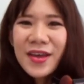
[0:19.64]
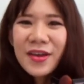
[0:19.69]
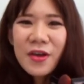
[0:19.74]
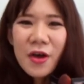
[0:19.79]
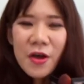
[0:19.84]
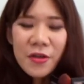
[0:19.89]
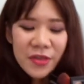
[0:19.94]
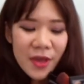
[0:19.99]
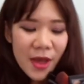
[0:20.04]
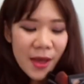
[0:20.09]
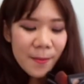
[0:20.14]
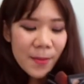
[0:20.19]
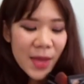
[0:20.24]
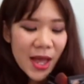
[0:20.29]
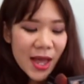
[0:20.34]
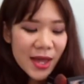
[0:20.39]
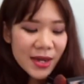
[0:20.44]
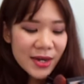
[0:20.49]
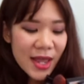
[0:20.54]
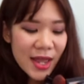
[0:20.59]
ก็จะ
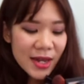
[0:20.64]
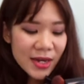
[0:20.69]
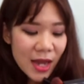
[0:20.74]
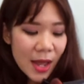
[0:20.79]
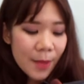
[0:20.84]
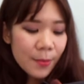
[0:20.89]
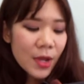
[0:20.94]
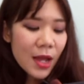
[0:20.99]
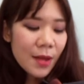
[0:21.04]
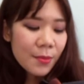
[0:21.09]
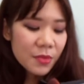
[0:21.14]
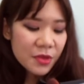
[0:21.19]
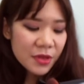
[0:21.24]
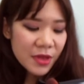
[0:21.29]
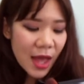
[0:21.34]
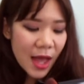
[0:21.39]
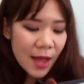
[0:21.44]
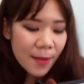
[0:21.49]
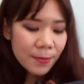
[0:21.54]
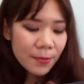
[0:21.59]
มาแนะนำคำ
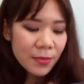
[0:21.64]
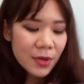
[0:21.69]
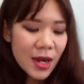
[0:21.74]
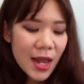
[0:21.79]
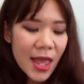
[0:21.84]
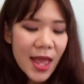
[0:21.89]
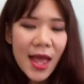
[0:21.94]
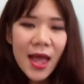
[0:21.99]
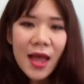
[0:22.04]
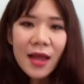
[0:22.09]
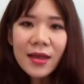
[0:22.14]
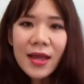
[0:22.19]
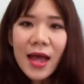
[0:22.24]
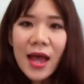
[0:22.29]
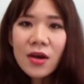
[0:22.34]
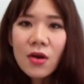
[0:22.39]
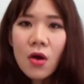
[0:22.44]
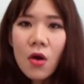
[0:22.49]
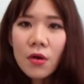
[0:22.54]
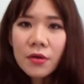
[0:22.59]
ศัพท์และกา
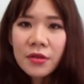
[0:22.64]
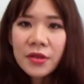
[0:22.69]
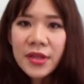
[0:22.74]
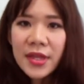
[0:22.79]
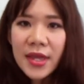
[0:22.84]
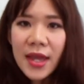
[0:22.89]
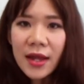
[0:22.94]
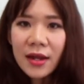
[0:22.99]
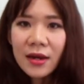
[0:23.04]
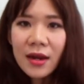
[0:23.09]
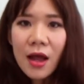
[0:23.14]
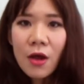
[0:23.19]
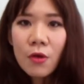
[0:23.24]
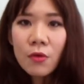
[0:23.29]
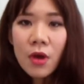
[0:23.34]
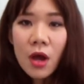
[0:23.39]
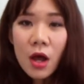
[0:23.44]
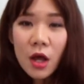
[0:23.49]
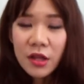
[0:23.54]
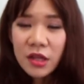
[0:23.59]
รออกเสียงเหล่า
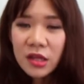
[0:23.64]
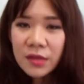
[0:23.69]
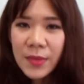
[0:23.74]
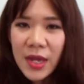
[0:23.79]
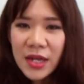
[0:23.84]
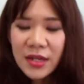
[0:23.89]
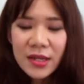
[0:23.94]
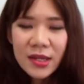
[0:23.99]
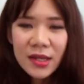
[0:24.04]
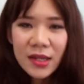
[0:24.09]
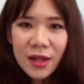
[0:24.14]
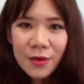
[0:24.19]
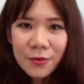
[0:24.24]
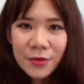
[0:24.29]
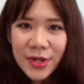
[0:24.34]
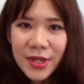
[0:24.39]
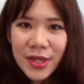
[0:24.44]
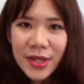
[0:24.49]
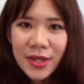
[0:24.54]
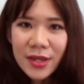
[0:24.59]
cosmetic เหล่า
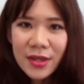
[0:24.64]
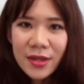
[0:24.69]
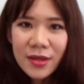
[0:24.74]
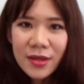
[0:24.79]
นี้